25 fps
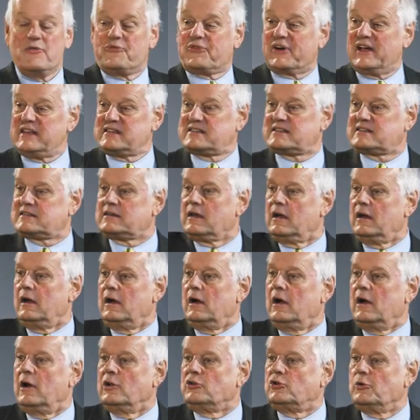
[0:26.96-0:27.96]
Fritz,
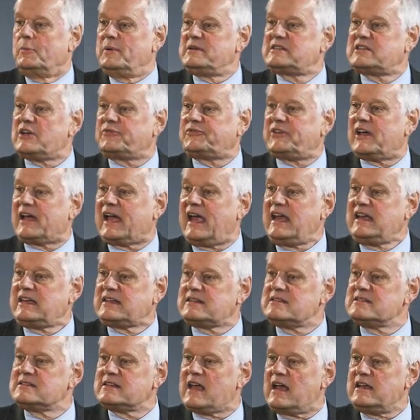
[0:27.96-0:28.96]
du bist auf der
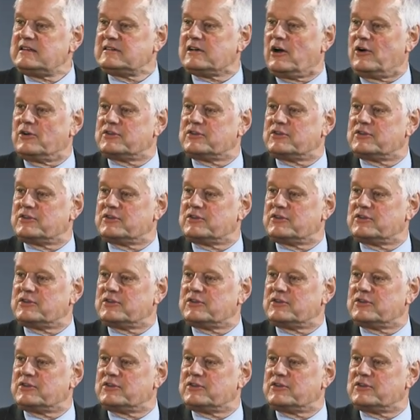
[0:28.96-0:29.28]
rechten Seite